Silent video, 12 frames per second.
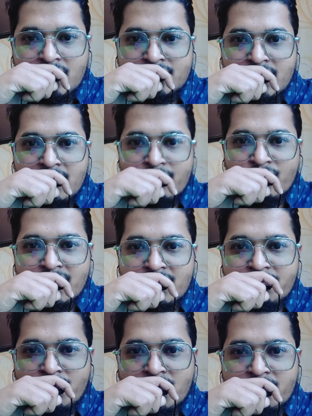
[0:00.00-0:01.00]
আসসালামু
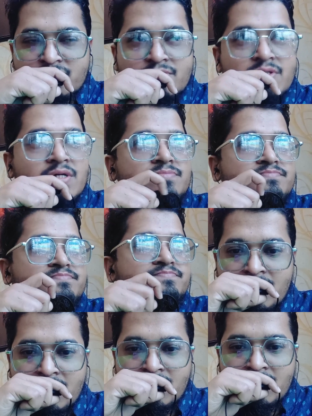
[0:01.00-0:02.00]
আলাইকুম রহমতুল্লাহ
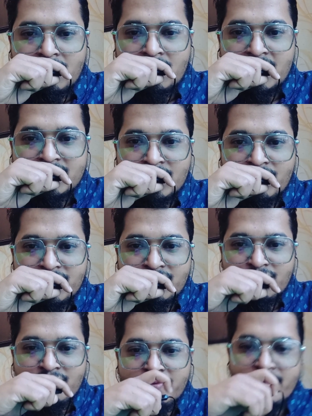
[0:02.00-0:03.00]
আশা করি
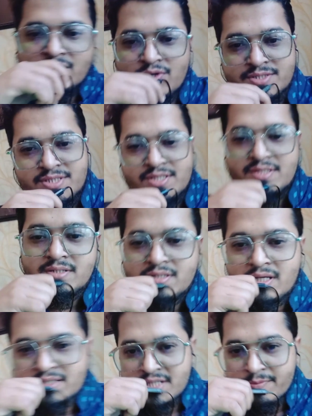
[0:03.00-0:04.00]
সকলে ভালো আছেন
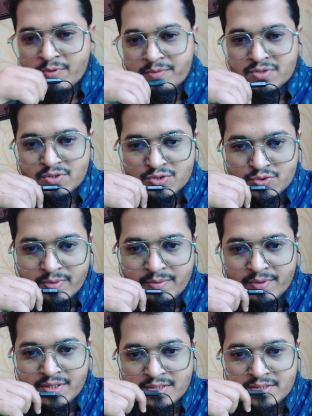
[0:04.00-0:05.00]
আজকে পবিত্র
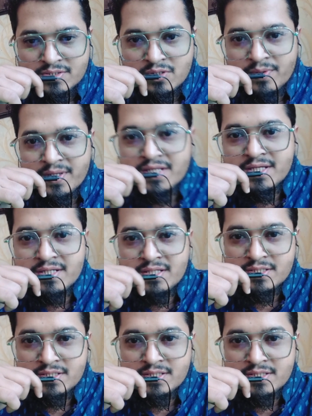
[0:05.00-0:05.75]
জুমাবার সবাইকে